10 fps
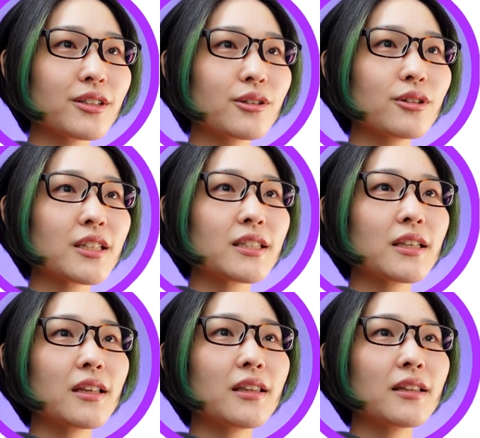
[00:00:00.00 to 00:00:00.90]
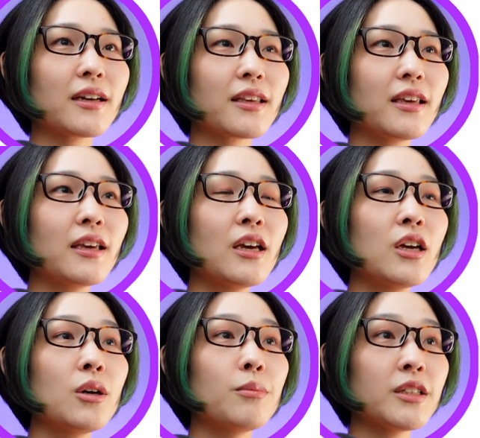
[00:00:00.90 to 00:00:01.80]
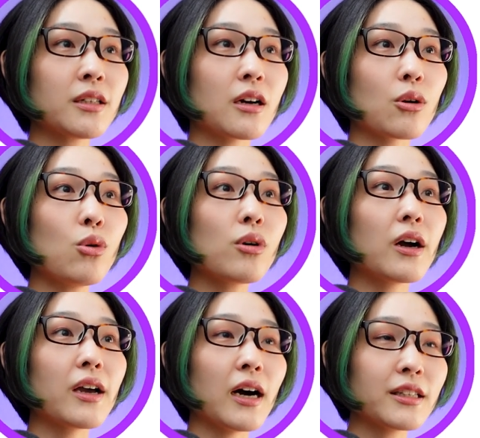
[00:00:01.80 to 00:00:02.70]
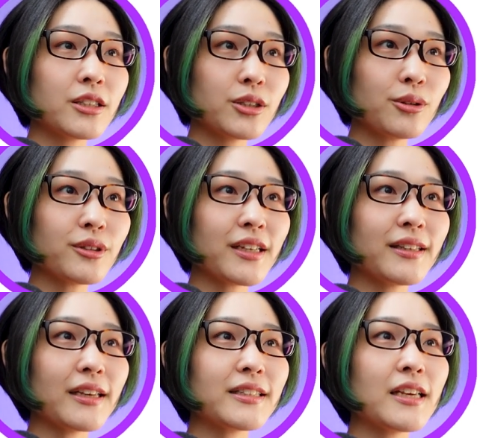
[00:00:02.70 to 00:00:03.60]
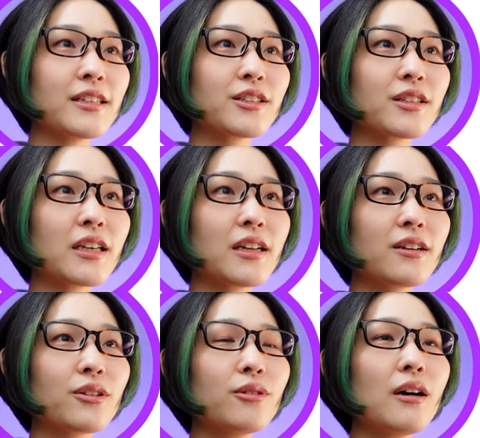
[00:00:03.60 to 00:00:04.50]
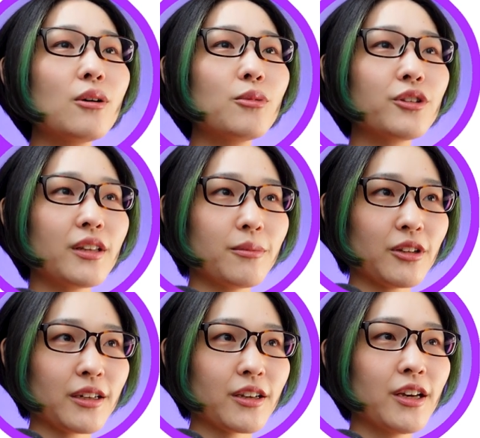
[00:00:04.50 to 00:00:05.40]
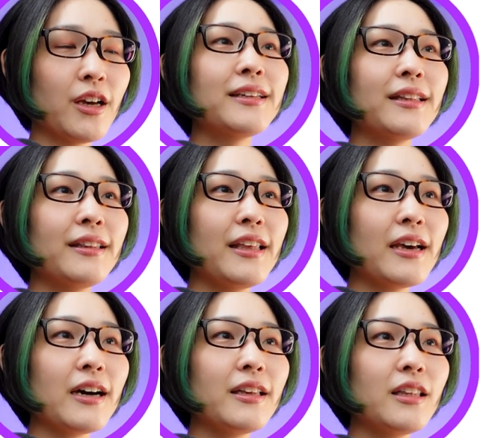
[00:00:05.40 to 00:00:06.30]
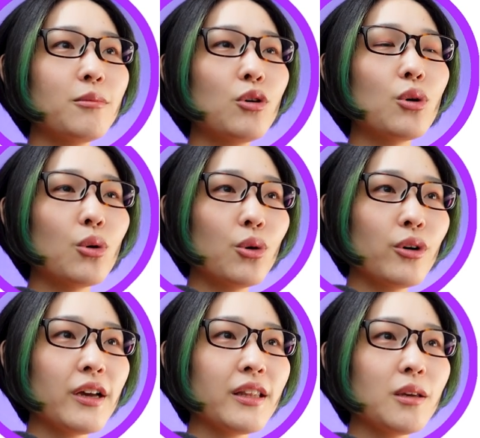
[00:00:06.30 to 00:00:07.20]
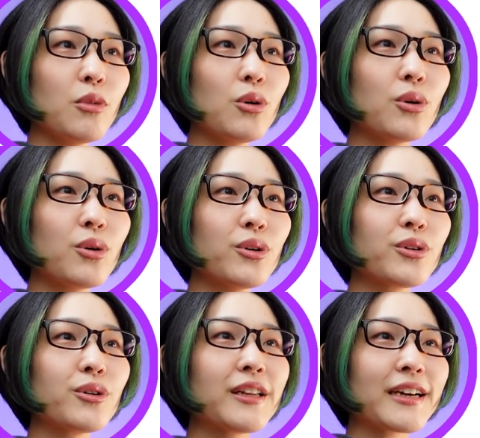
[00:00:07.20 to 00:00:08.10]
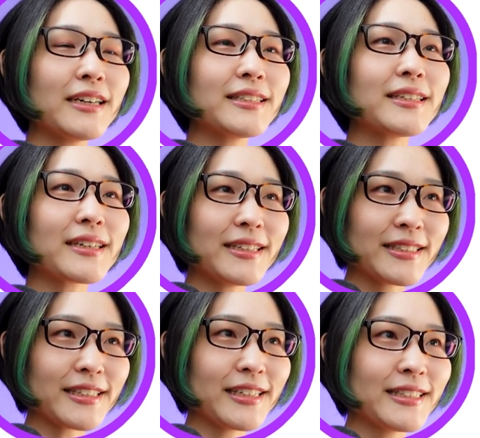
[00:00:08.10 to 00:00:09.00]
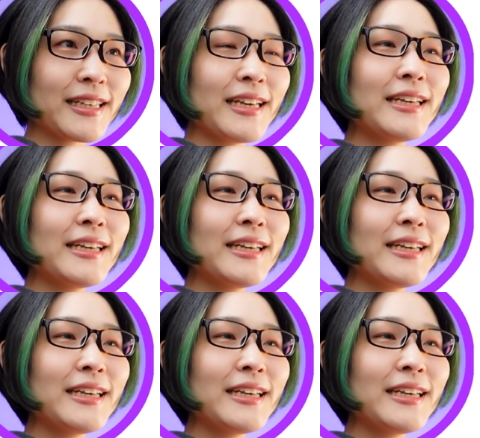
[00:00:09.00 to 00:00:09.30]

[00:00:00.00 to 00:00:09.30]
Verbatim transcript: 過ごさせていただきまさか今回初挑戦で選出されるとは思ってもなく出会いにも応援にも本当に感謝感謝です